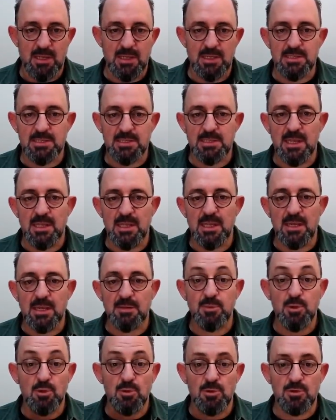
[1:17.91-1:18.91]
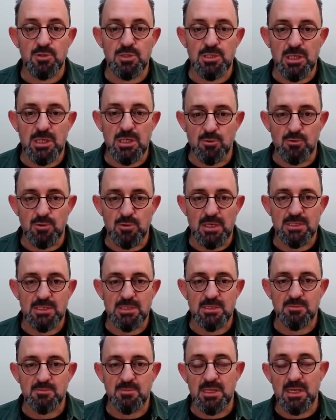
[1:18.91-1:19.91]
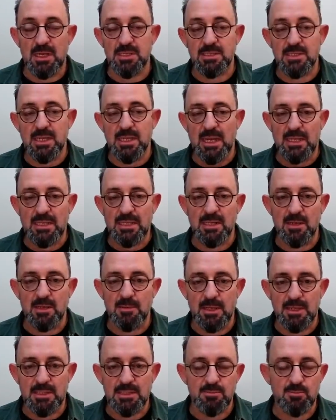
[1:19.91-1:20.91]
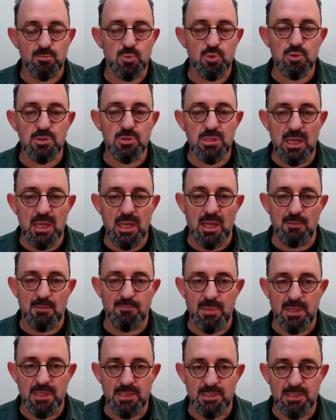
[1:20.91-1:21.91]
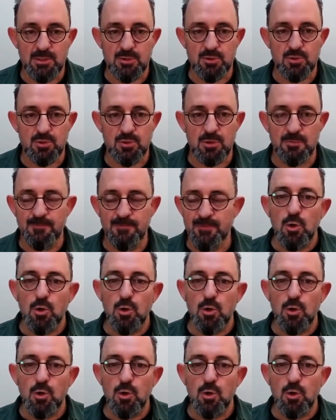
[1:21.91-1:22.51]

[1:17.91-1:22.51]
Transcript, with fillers: İnsanlar biyolojiyle uğraşsın, biraz kendine baksın. Bunu niye yapmaya çalışıyorum?